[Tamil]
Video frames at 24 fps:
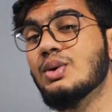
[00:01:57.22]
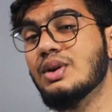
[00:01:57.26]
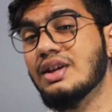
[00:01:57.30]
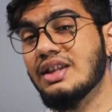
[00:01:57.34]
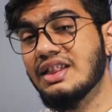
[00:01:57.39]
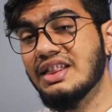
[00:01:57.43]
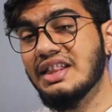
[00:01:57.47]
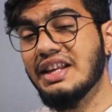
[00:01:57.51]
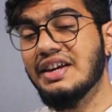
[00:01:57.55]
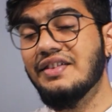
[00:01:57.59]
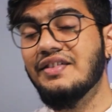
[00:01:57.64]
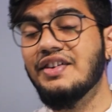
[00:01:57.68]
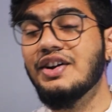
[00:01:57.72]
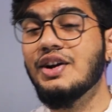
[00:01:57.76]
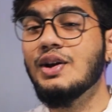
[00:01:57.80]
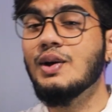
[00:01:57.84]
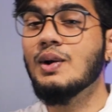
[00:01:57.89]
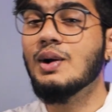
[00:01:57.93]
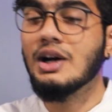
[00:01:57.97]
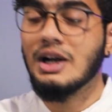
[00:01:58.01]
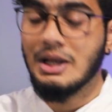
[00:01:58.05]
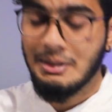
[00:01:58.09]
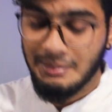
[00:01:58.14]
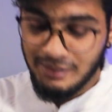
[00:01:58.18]
ஸோ இந்த
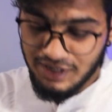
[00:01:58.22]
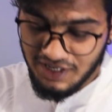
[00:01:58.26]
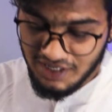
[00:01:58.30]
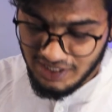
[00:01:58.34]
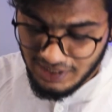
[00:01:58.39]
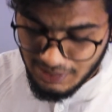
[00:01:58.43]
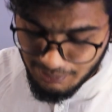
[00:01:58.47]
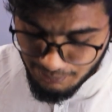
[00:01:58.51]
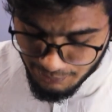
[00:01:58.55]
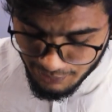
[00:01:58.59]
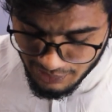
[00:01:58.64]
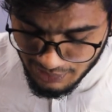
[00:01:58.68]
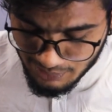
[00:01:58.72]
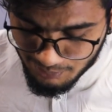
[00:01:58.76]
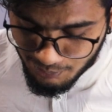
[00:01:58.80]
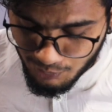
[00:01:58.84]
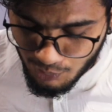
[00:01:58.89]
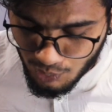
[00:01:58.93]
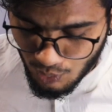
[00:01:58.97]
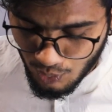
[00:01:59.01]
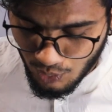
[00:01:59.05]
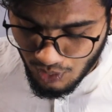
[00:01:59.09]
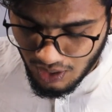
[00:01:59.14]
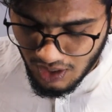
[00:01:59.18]
வீடியோவில் நாம் என்ன பண்ண
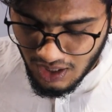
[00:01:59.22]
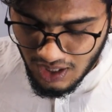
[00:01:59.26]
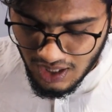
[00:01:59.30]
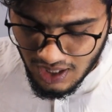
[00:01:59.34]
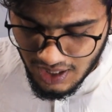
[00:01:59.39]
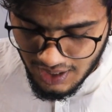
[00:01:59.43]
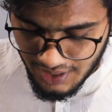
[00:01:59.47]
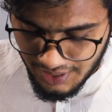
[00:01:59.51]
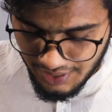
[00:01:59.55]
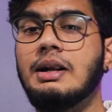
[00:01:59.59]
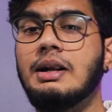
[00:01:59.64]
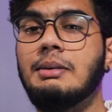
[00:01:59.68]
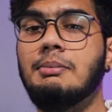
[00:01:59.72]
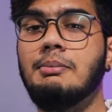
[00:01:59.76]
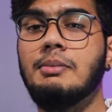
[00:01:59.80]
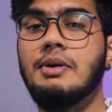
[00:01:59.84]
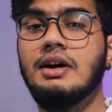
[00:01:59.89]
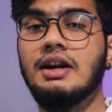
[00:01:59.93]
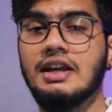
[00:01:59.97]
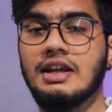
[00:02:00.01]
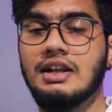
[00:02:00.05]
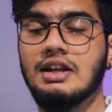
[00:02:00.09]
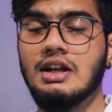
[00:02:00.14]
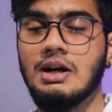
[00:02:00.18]
போகிறோம்னா
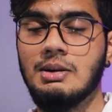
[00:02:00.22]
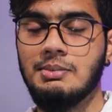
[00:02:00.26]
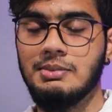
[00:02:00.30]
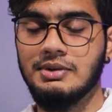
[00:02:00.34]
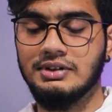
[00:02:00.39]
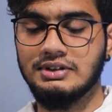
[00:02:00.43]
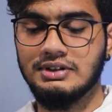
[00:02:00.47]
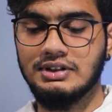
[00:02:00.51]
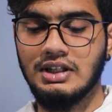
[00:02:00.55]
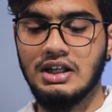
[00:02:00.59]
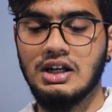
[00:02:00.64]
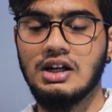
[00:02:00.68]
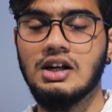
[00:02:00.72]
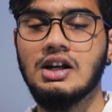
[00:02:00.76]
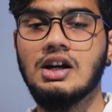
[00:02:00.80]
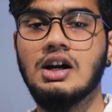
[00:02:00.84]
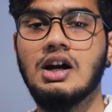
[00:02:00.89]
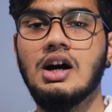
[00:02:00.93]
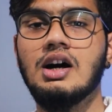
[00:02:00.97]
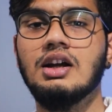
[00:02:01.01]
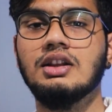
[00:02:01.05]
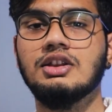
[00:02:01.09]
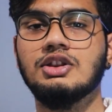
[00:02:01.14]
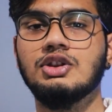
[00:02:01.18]
நம்மளை நாம்
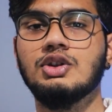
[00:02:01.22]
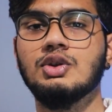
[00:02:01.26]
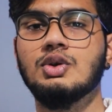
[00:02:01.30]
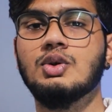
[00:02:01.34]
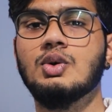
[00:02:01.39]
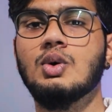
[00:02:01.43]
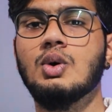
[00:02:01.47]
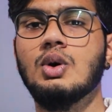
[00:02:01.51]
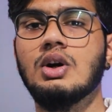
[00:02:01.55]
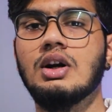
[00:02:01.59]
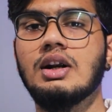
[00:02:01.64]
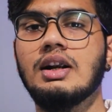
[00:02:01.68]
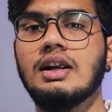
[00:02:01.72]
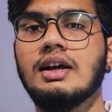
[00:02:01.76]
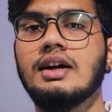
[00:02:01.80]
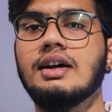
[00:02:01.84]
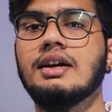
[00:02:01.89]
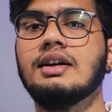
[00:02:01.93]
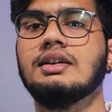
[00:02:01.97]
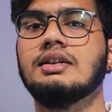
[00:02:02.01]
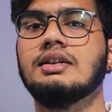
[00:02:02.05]
தற்காத்து கொள்ள